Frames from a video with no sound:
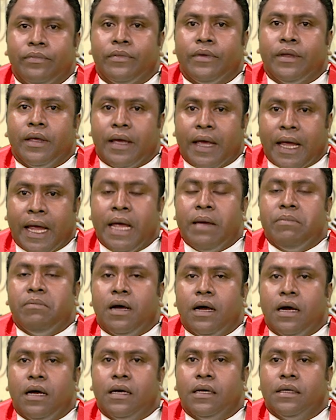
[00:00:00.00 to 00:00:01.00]
Ema
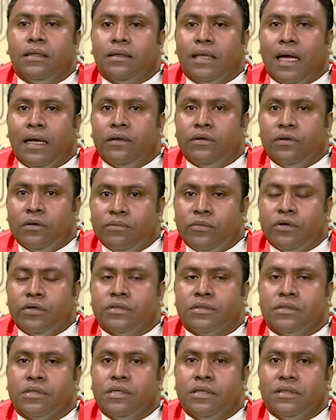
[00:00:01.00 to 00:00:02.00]
tanto
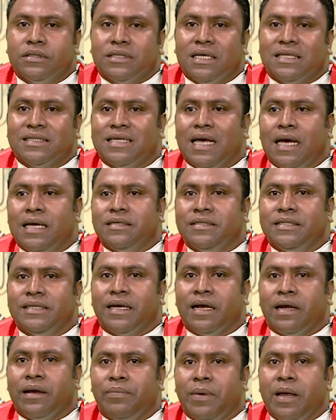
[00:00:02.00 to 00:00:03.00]
mos sasan
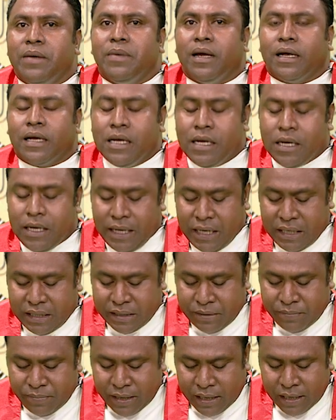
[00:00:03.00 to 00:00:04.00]
sirana bebat ita
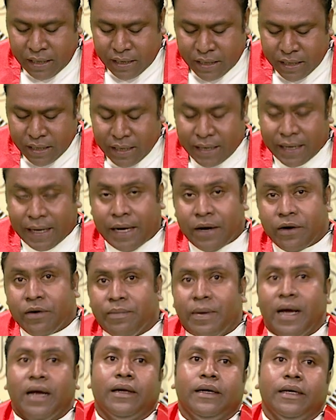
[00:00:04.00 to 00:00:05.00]
bele
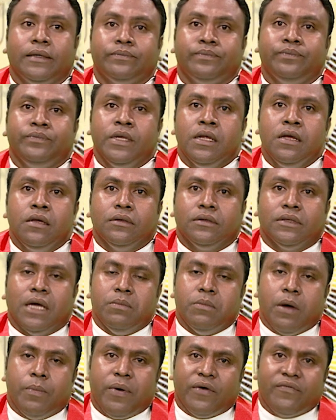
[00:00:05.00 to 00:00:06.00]
matan.
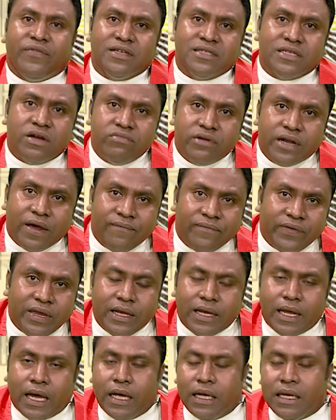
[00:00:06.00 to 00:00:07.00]
Tamba perfesam da
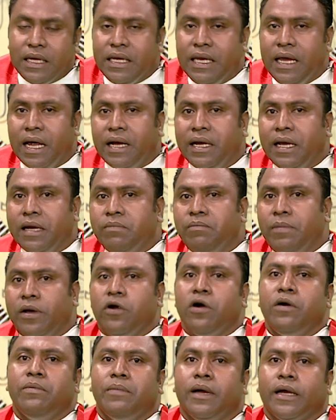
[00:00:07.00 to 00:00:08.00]
vida ia det
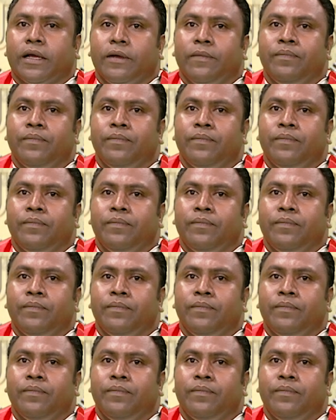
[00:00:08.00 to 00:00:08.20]
maromak.